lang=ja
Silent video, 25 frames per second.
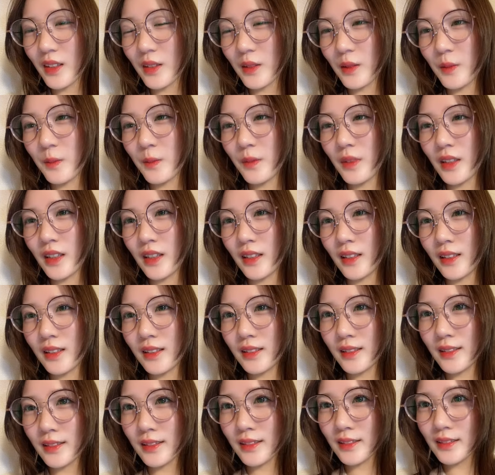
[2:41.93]
運命
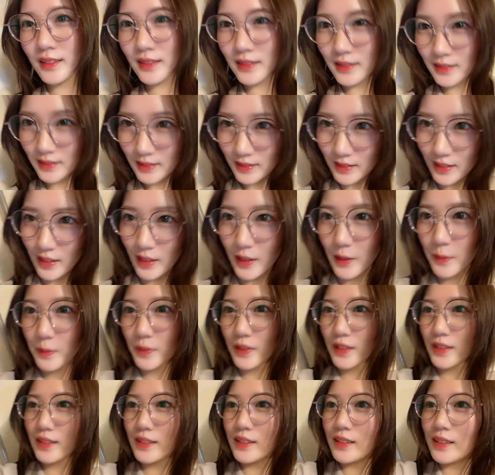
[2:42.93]
会え
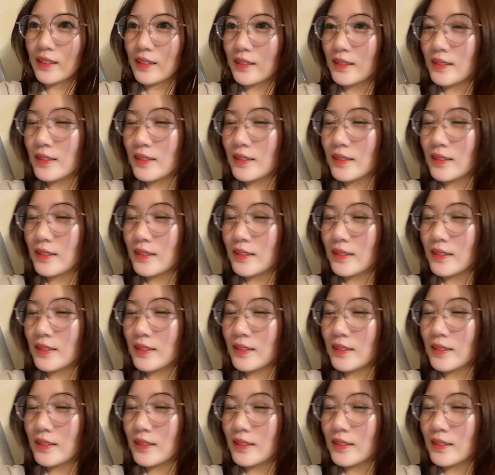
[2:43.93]
ましたね